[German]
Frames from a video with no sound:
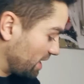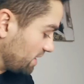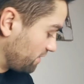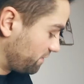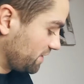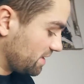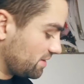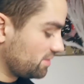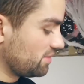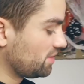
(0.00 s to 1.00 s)
relativ viel.
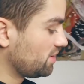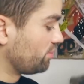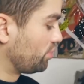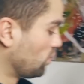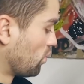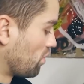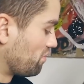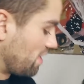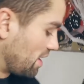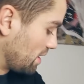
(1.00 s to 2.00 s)

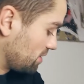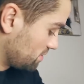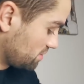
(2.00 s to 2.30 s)
Pullover,